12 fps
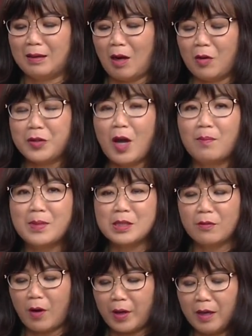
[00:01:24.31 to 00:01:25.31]
họ cho mình
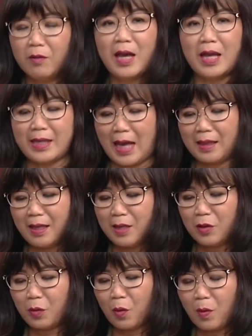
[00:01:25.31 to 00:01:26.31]
số phone ok trả
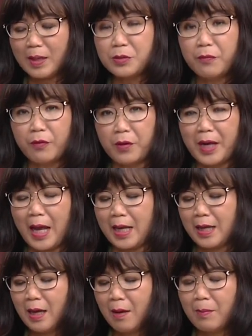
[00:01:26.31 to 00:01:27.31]
tiền cho tôi qua số phone
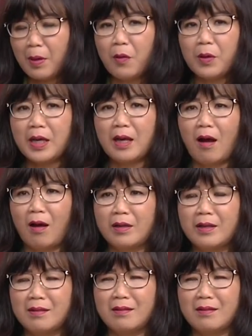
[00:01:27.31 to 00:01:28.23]
này mà đôi khi họ